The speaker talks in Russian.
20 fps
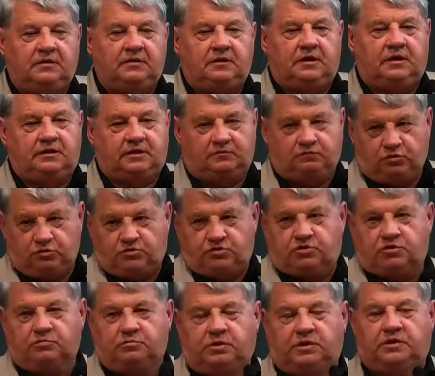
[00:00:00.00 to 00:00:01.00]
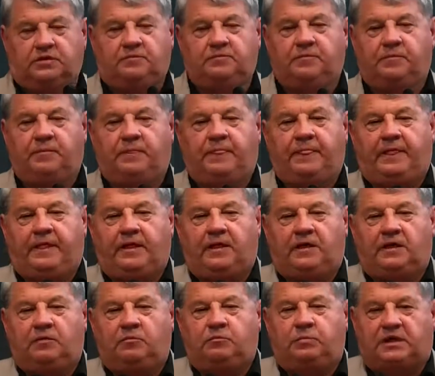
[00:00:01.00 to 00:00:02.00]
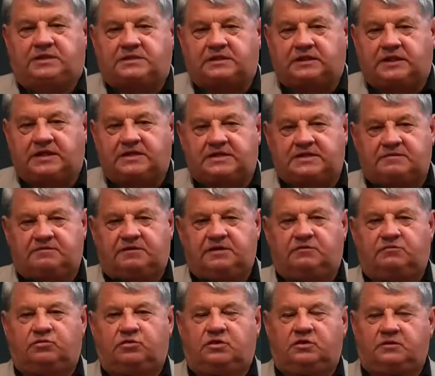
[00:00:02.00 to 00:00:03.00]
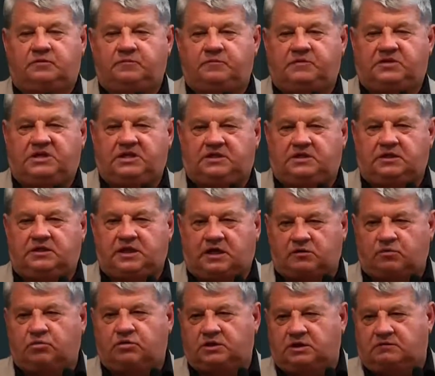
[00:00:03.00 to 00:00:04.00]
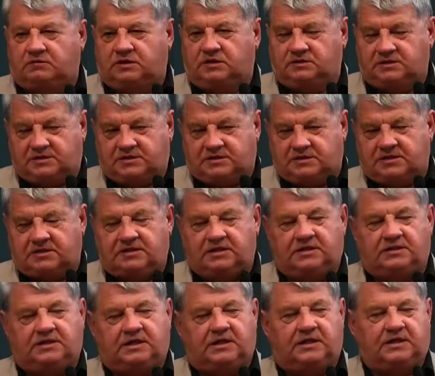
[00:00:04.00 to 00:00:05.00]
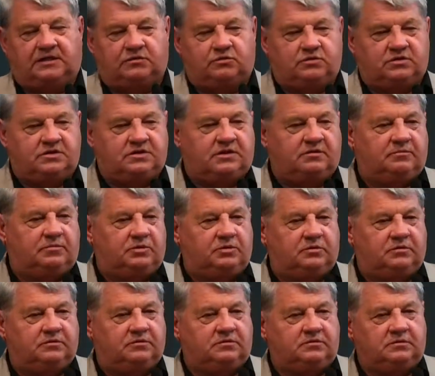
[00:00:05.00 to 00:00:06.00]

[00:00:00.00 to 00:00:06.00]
для того, чтобы послать своего единородного Сына на эту землю.